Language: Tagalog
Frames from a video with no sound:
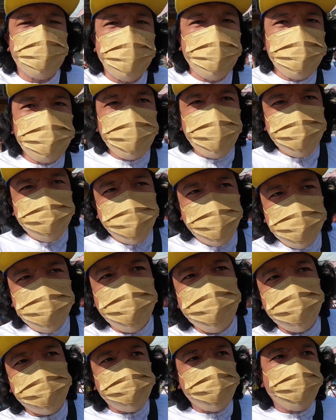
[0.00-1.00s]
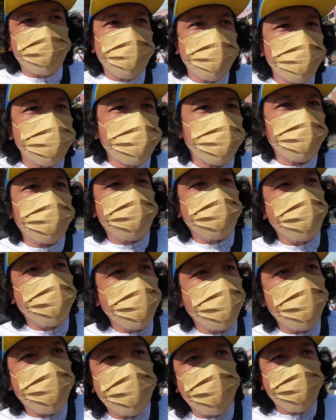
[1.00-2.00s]
yung huling video na sinut ko rito
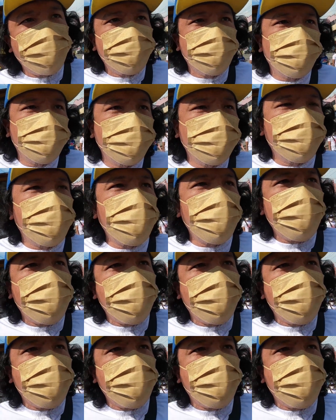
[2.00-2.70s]
eh yung